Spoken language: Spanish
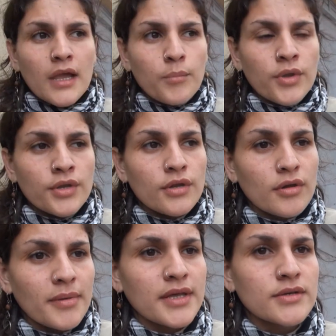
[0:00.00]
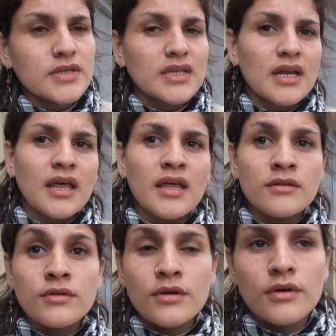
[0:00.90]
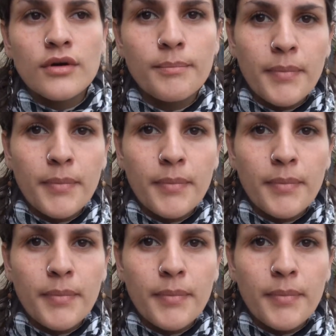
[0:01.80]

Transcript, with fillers: Bueno, los compañeros están adentro,